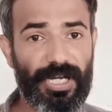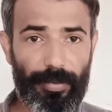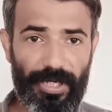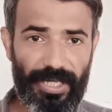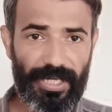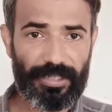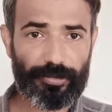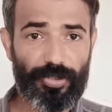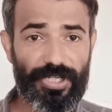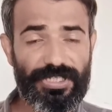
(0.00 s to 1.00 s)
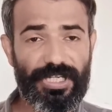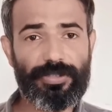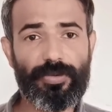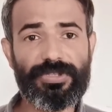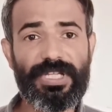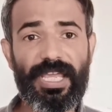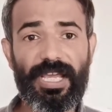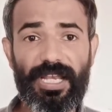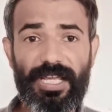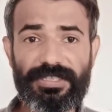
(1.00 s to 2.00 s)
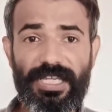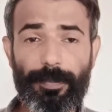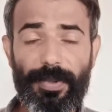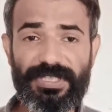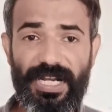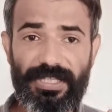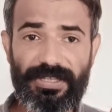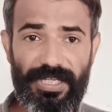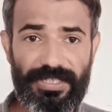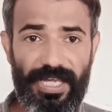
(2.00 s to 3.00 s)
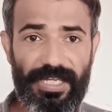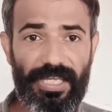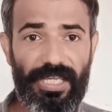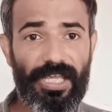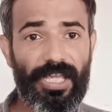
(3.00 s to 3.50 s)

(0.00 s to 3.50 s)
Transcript: कब लगेगा तो इसकी सूचनाएं अलग से प्रसारित की जाएगी